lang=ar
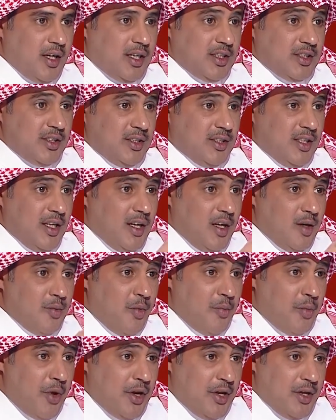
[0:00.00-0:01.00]
قصيده
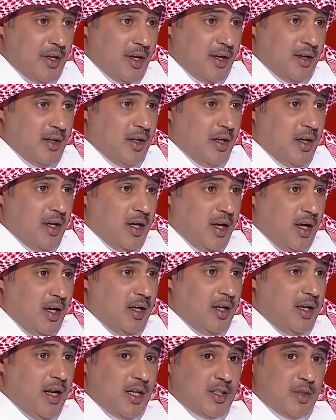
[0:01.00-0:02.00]
المنبريه
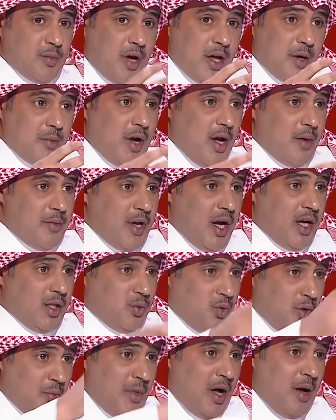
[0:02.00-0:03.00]
اللي لازم اربع
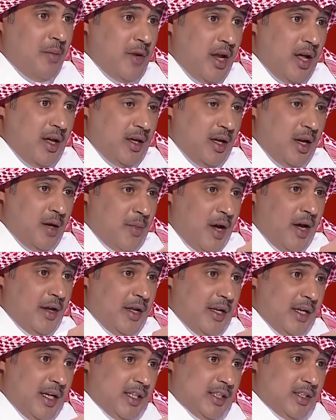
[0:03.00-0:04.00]
ابيات والمعنى
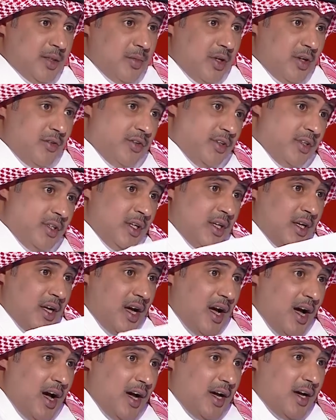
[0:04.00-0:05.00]
المعنى يكتمل في
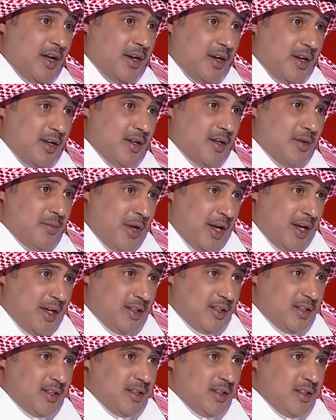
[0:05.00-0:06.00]
اخر
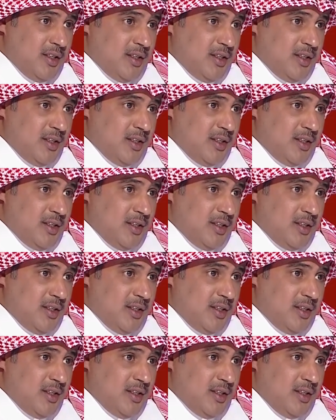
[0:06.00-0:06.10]
بيت